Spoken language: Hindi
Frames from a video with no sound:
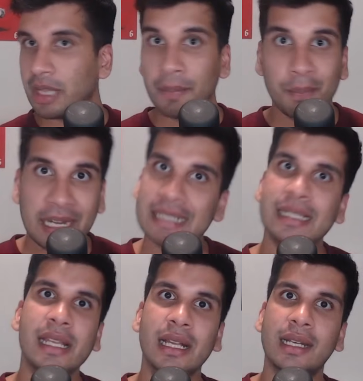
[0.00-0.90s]
हम प्रेस
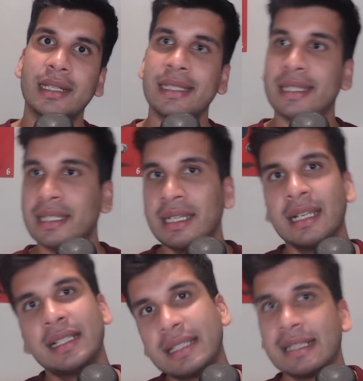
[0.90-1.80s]
नहीं कर रहे थे
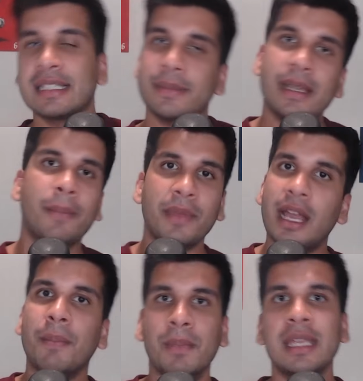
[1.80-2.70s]
चेल्सी भी अपने
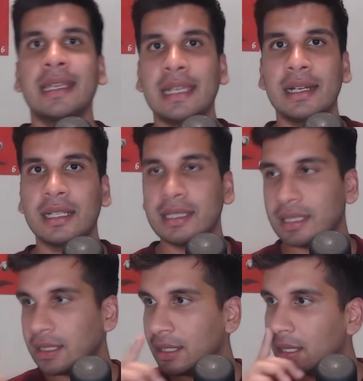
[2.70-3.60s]
आप में ही खेल रही
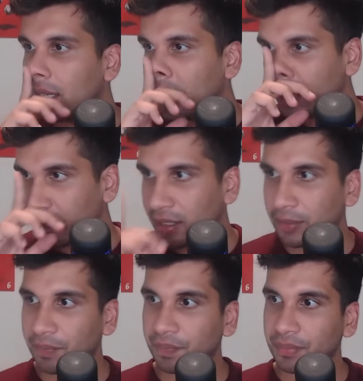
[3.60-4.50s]
थी
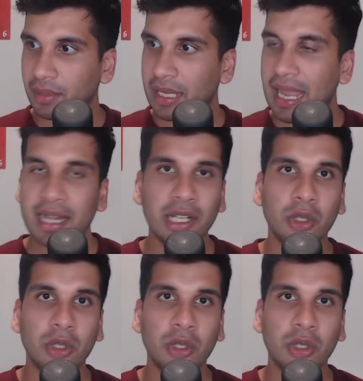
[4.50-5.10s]
एंड इट